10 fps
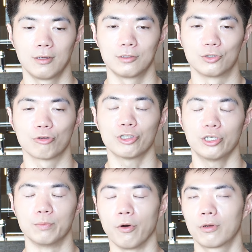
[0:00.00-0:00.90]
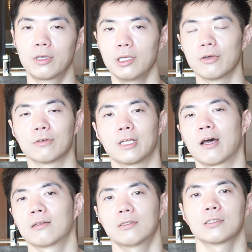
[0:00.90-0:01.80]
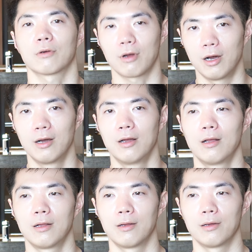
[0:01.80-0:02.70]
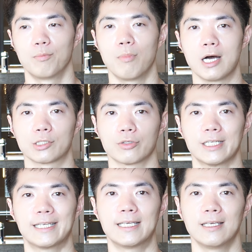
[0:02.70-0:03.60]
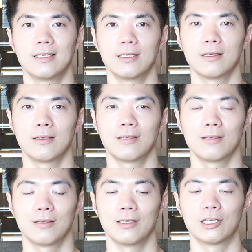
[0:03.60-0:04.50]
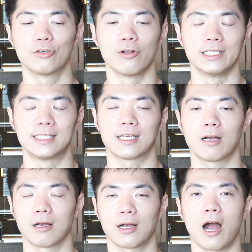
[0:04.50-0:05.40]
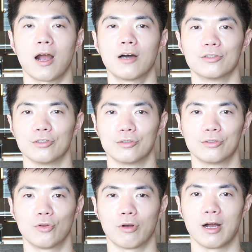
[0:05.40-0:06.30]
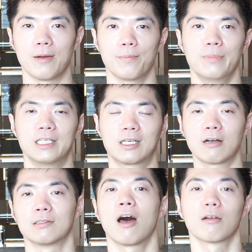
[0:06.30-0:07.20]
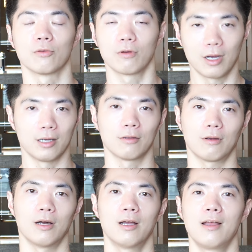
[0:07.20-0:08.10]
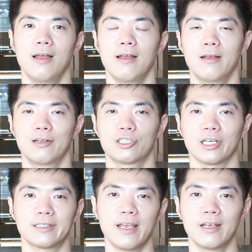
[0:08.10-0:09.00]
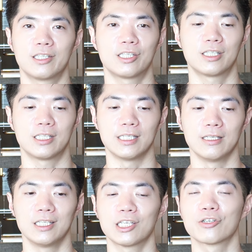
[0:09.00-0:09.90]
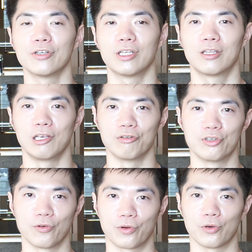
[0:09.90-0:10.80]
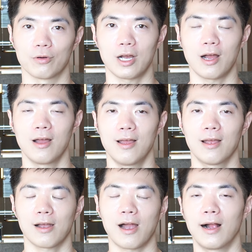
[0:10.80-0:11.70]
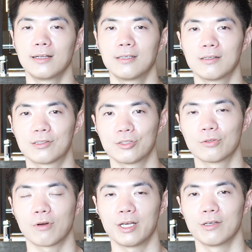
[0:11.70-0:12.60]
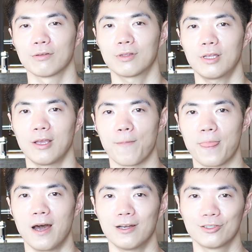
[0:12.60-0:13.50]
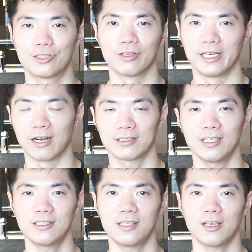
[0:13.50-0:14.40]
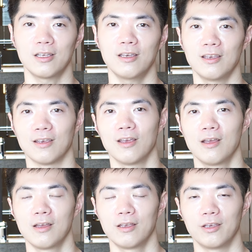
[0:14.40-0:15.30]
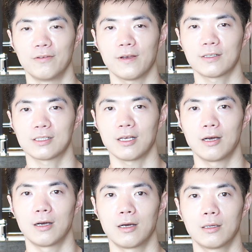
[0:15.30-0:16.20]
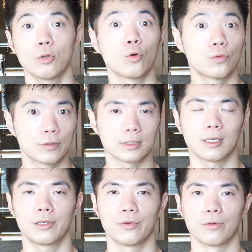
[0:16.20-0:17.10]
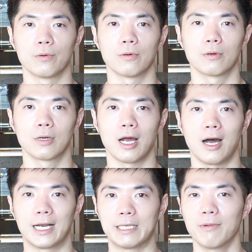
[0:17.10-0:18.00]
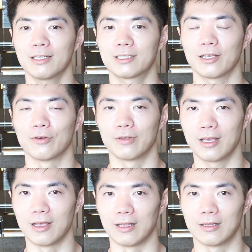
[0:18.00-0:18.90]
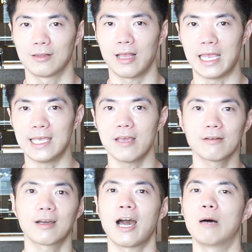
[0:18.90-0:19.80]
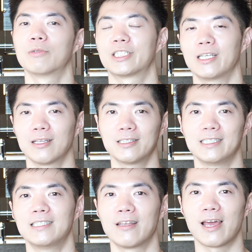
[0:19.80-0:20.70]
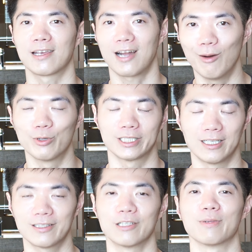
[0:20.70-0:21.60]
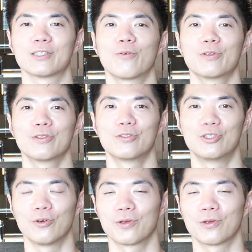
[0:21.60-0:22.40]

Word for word: 俗に言う勃起力であったりとか、その行くのに時間がかかるのが短くなるのかとか、射精しにくいっていう状況が改善するのかによって、ある種逆説的にイフェクサーの副作用がありましたよねって言えるかもしれないし、言えないかもしれないっていう、そういう状